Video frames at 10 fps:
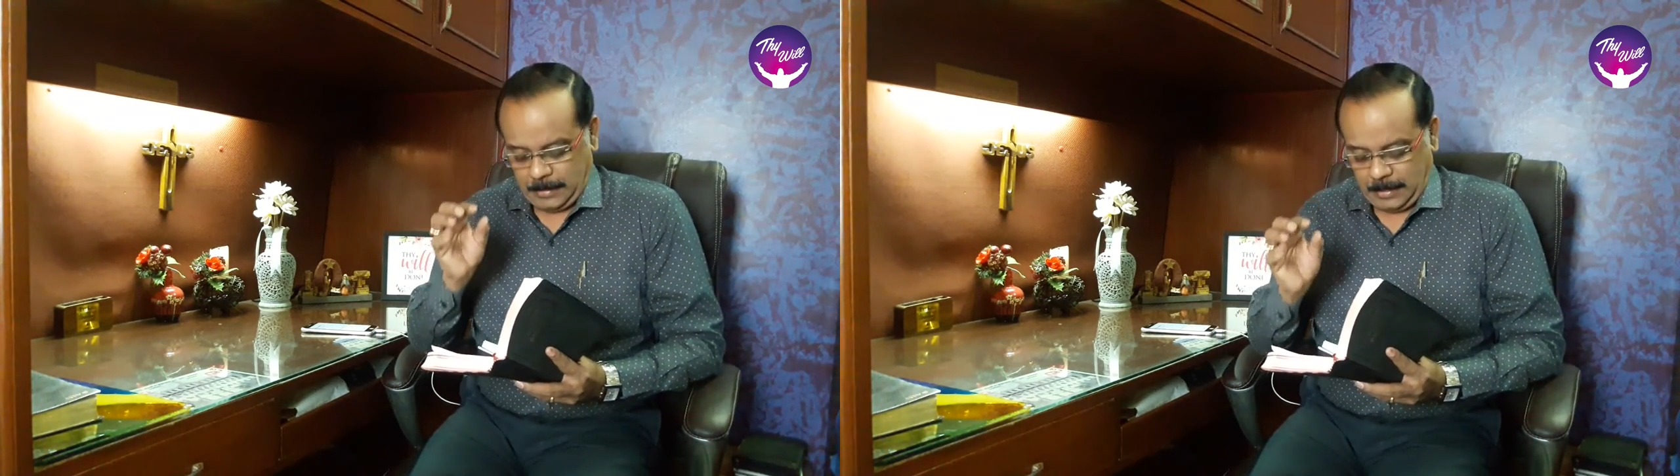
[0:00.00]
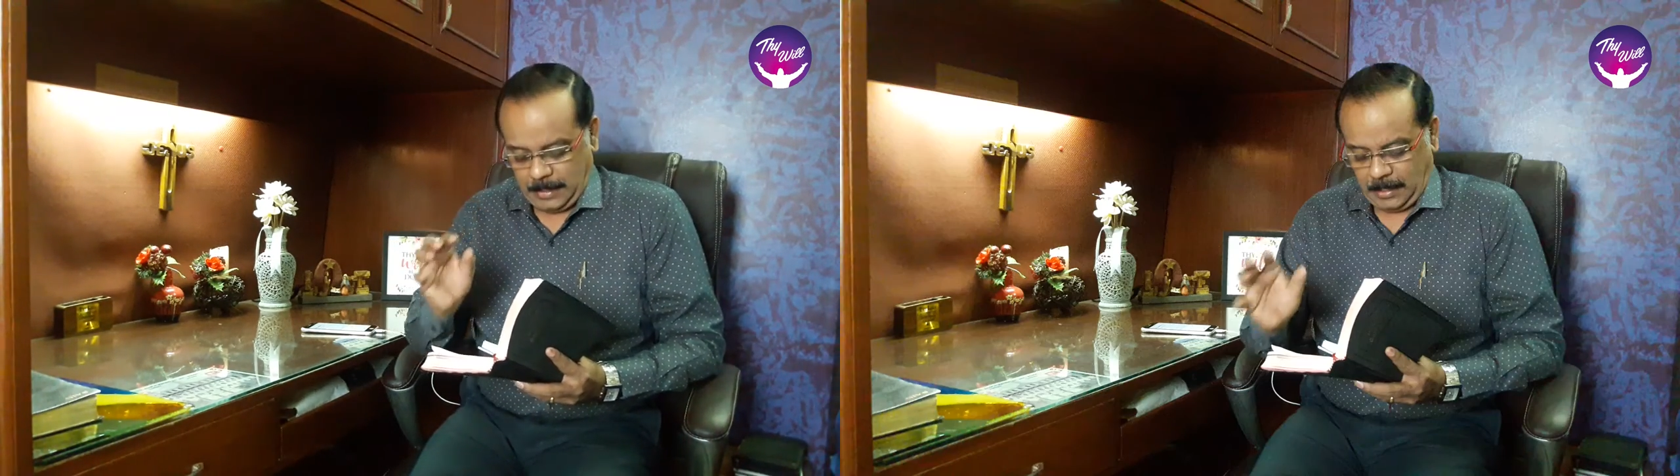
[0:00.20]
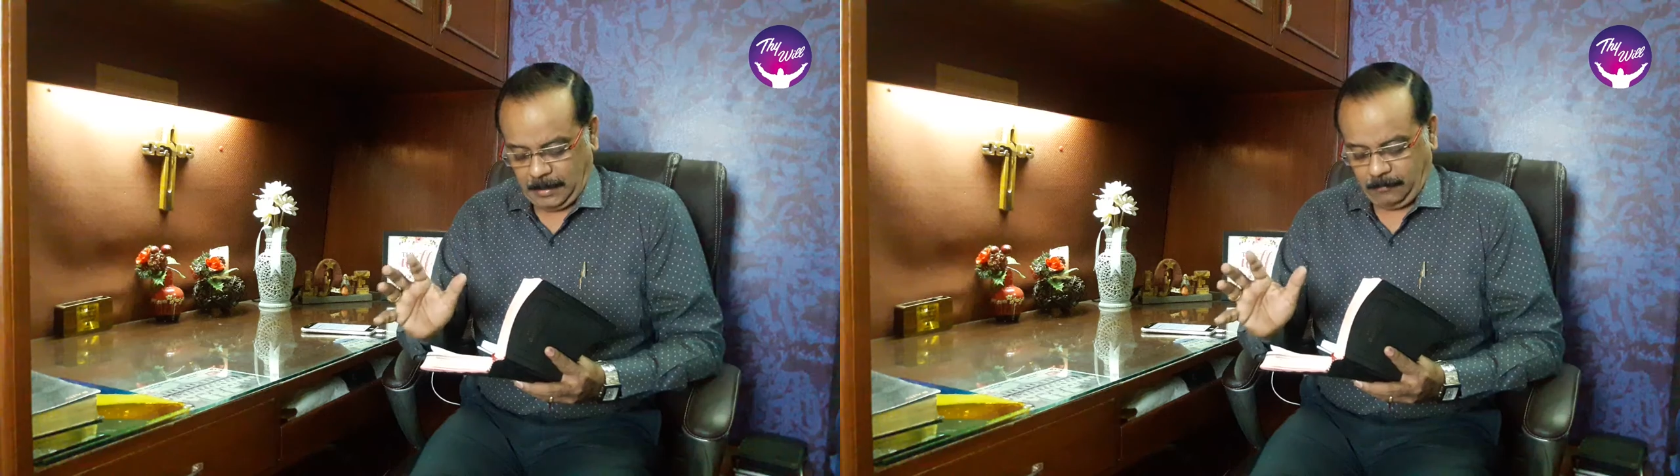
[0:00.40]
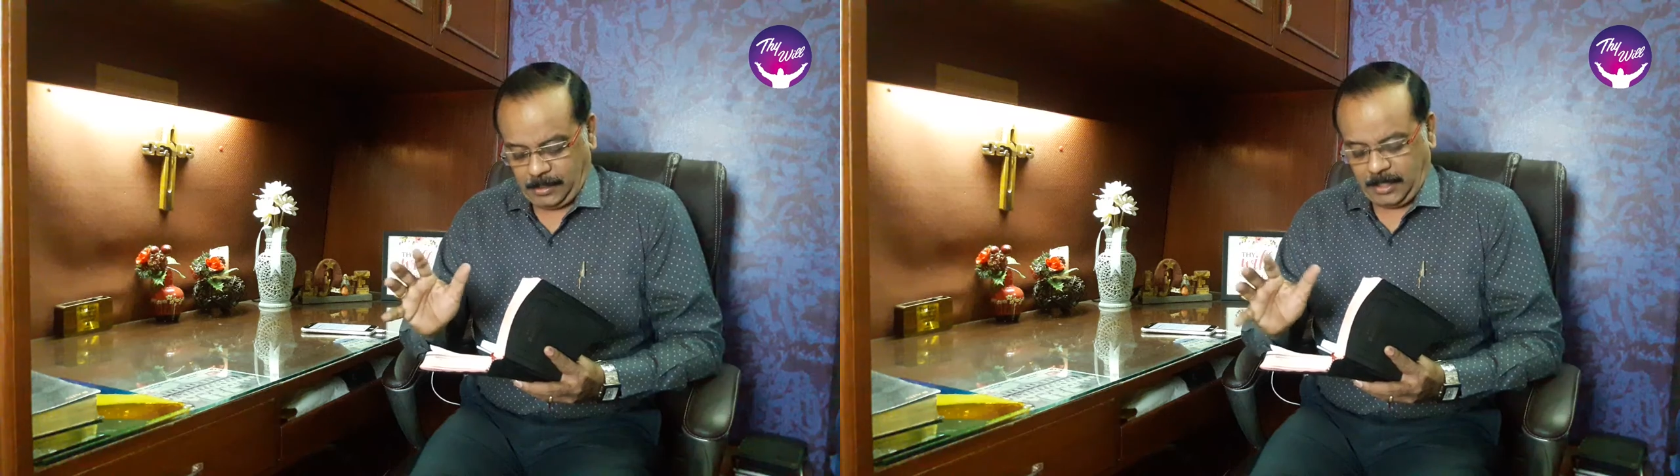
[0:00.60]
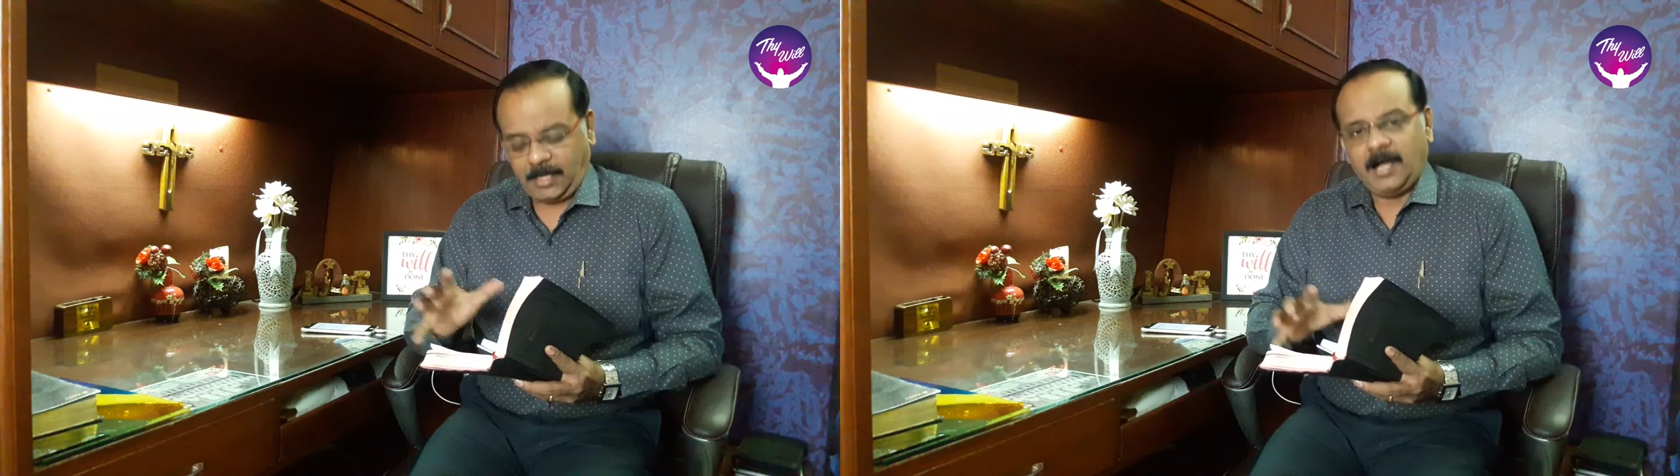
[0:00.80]
இல்லை
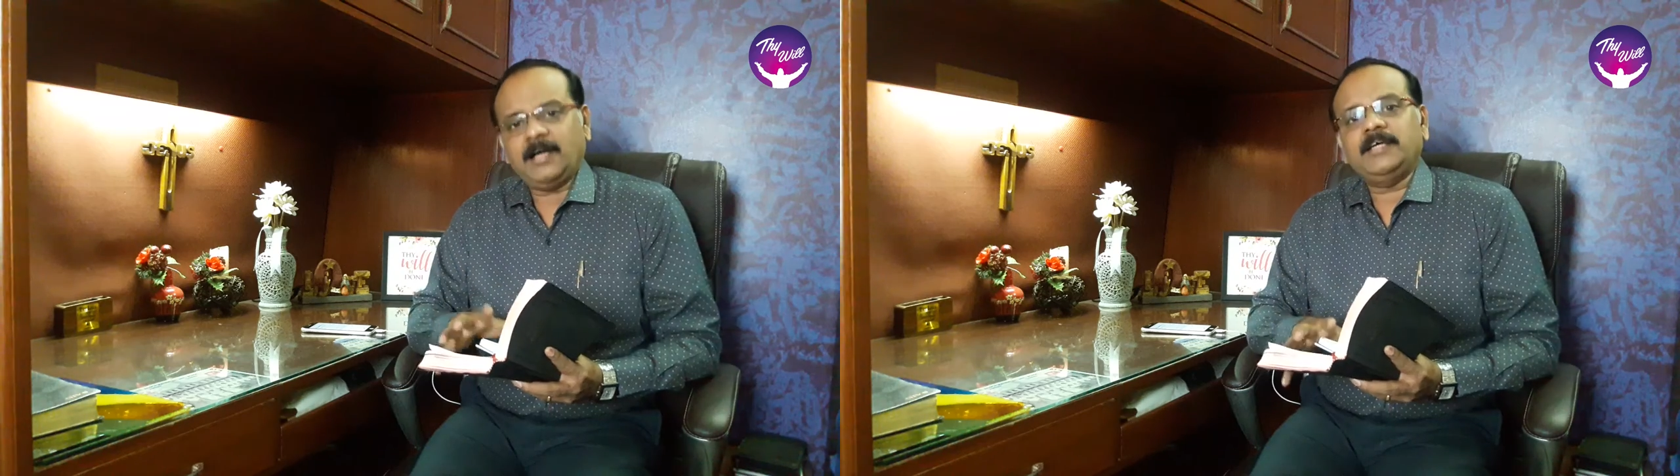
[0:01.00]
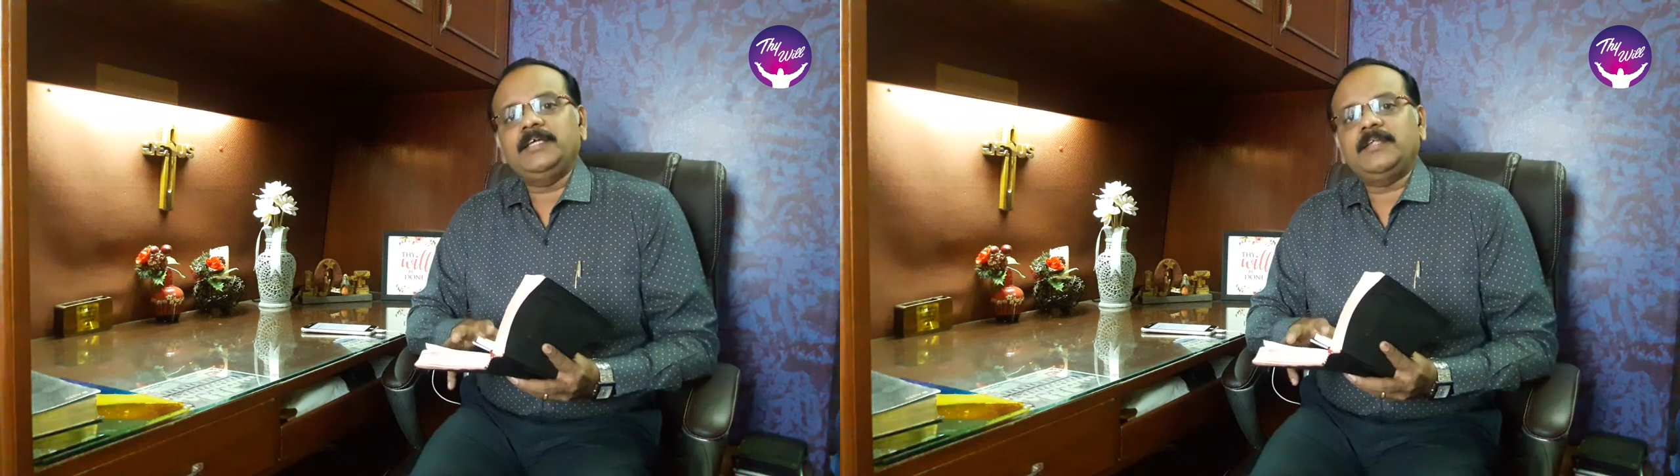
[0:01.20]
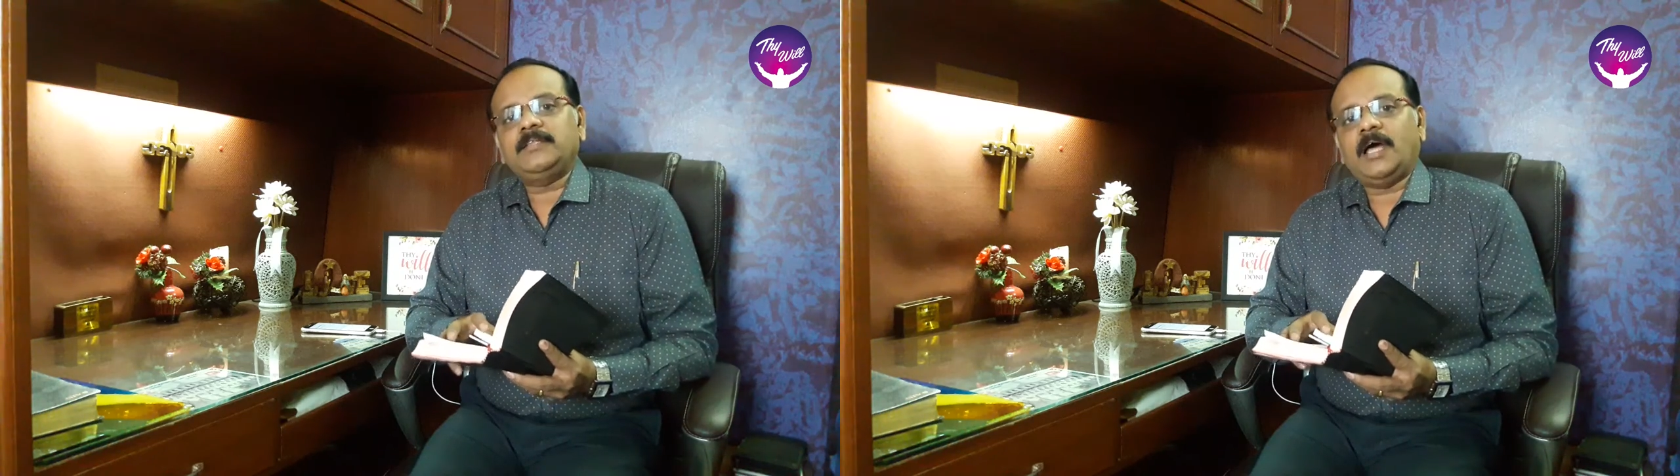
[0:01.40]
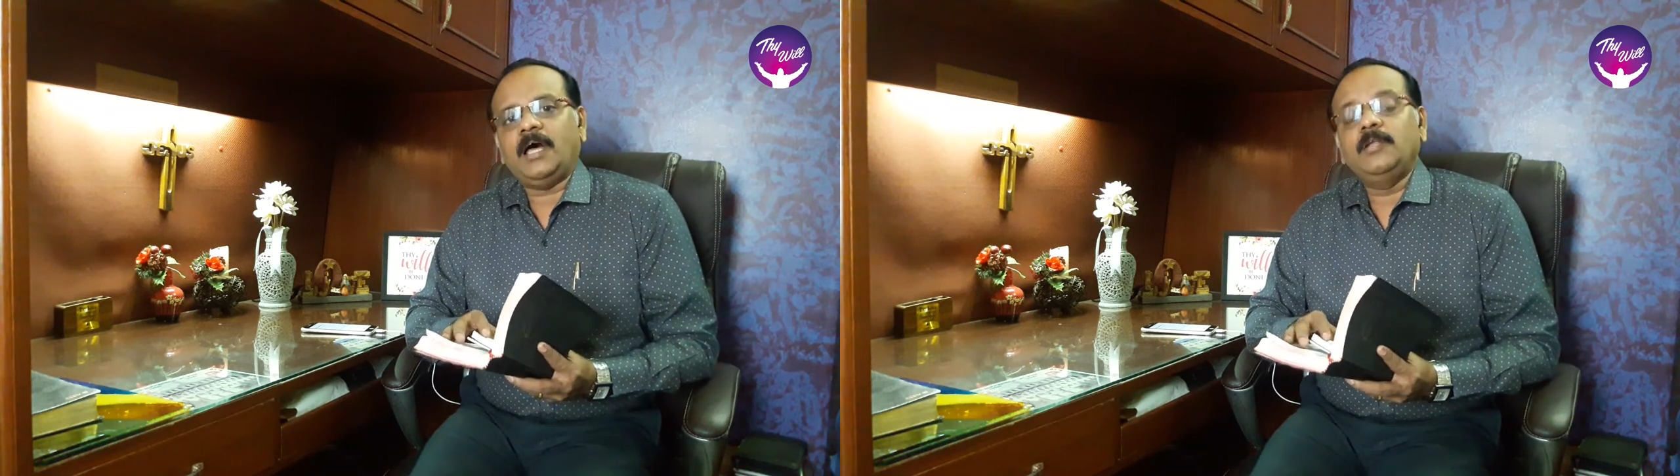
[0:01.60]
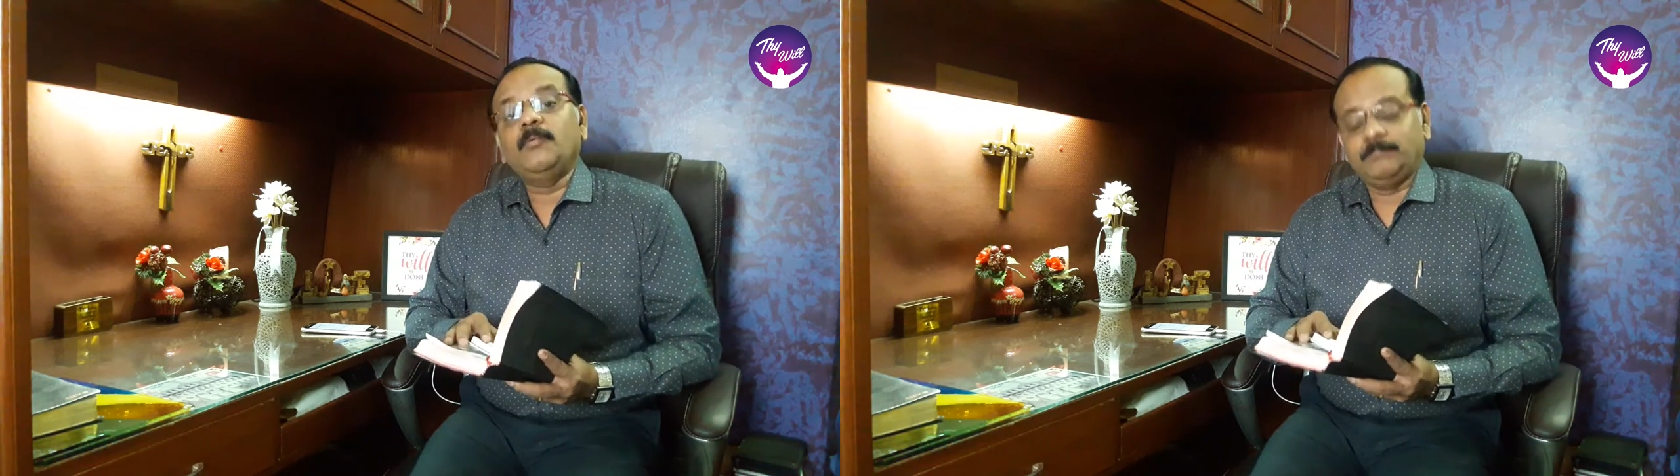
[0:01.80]
வழக்காக
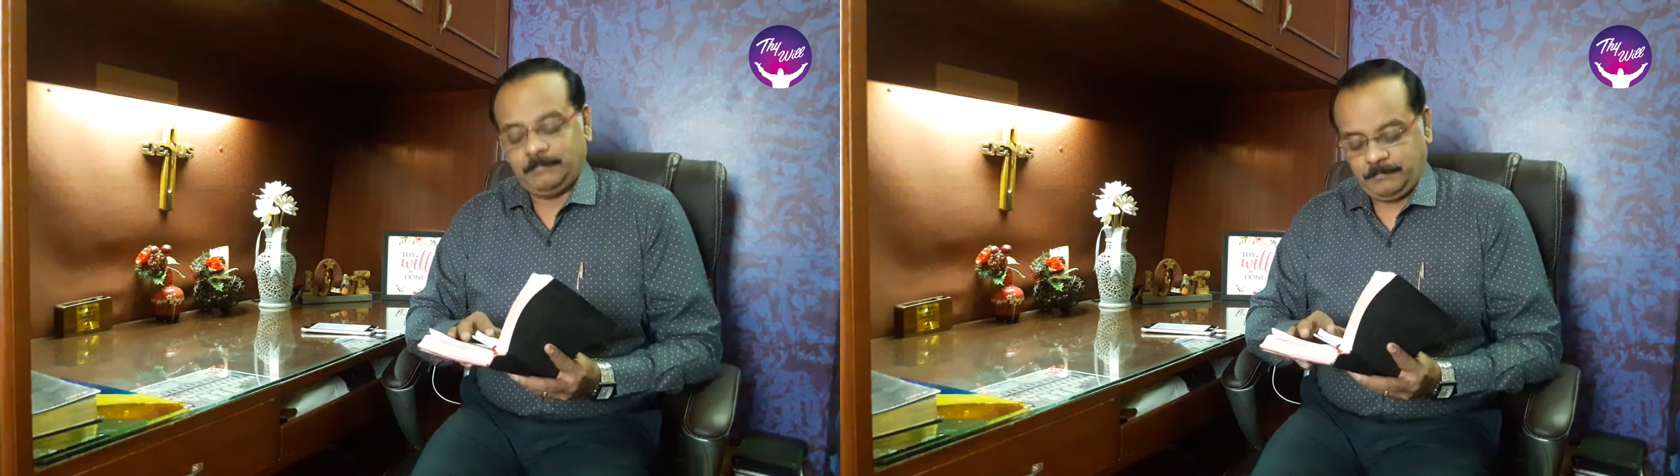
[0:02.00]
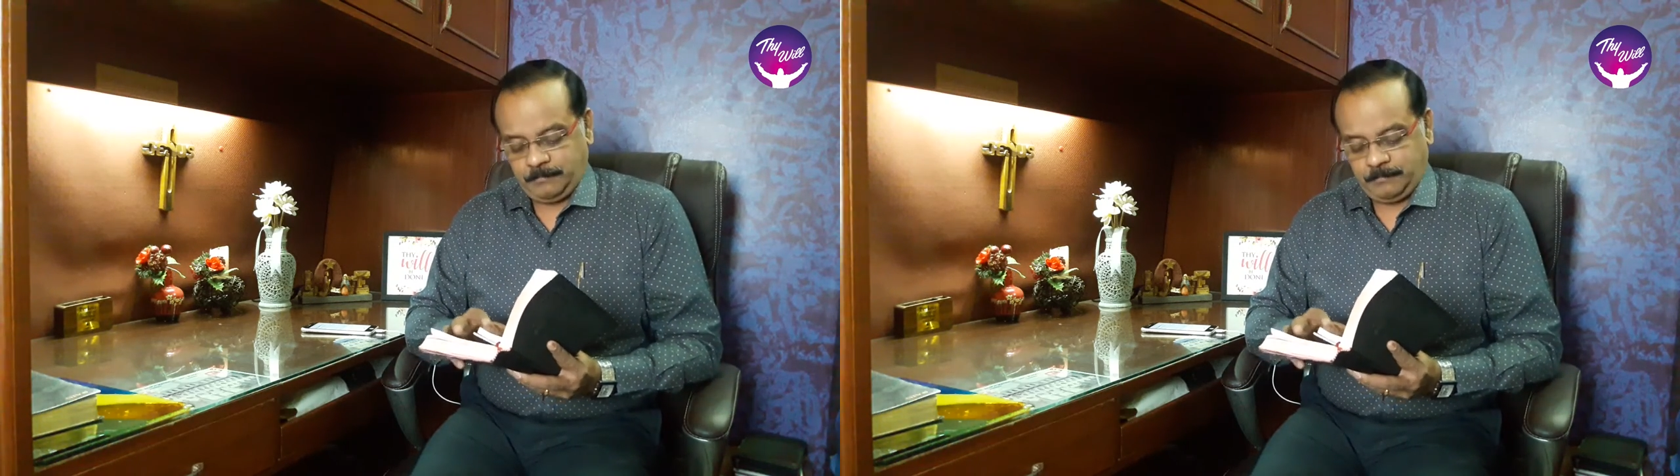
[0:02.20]
இருந்தாலும்